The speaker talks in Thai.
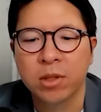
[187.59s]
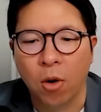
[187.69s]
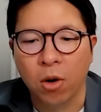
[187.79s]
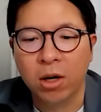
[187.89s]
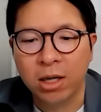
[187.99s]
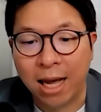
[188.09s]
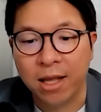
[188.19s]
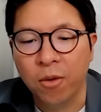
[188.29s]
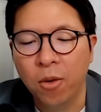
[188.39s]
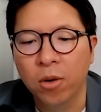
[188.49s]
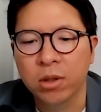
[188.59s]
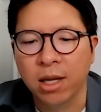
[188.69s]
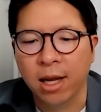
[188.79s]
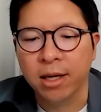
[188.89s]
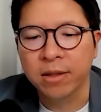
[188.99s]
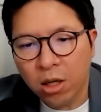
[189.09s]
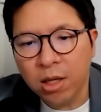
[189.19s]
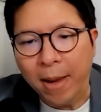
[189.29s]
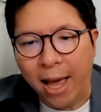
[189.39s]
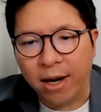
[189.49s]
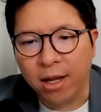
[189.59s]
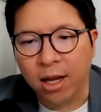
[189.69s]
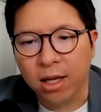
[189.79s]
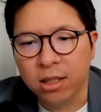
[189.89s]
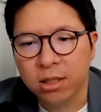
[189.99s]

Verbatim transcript: ของคาร์ดิโอนะฮะข้อที่8นะฮะ